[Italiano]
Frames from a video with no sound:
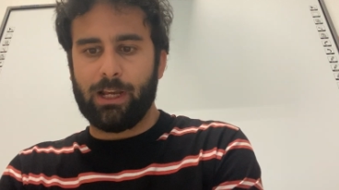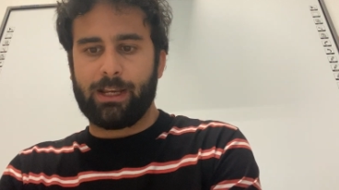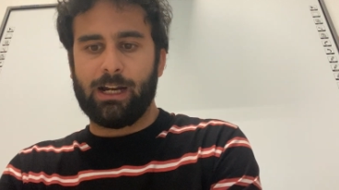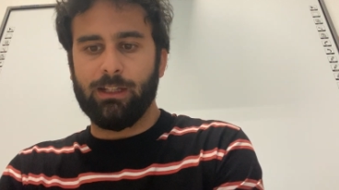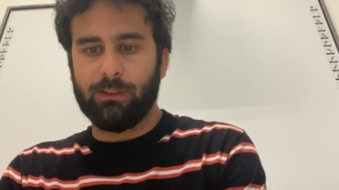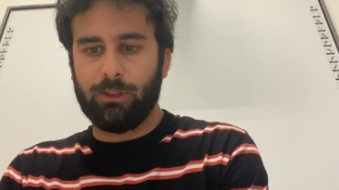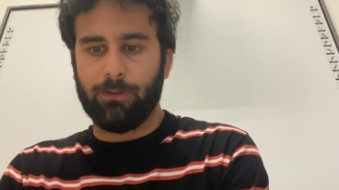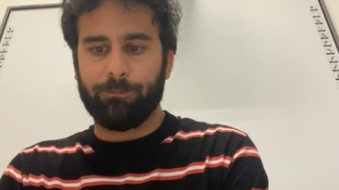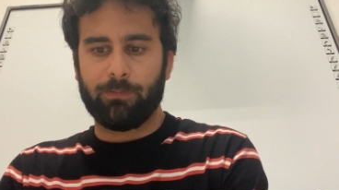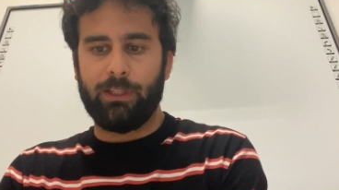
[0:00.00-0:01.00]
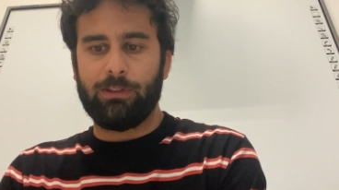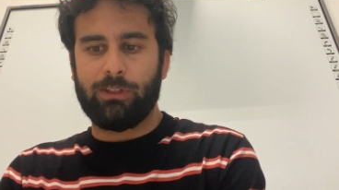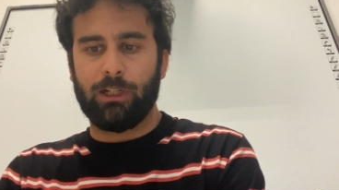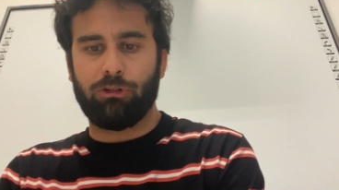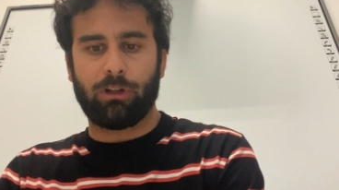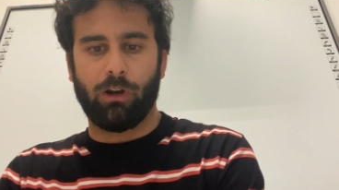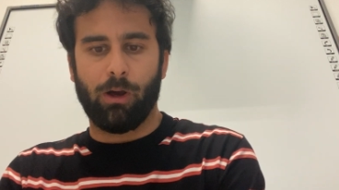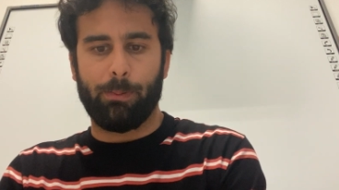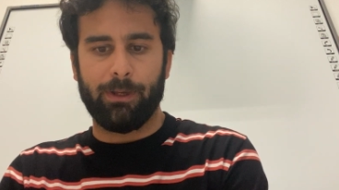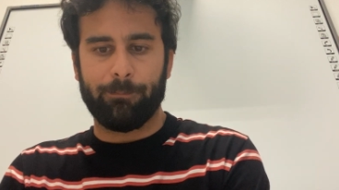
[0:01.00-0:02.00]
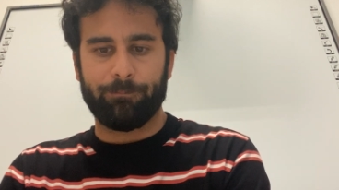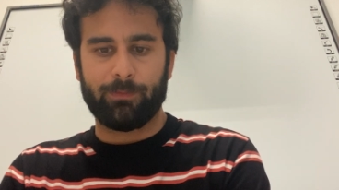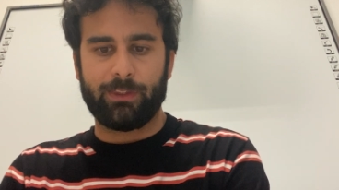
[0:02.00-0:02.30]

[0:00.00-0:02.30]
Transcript: accanto, dissi al ciclope,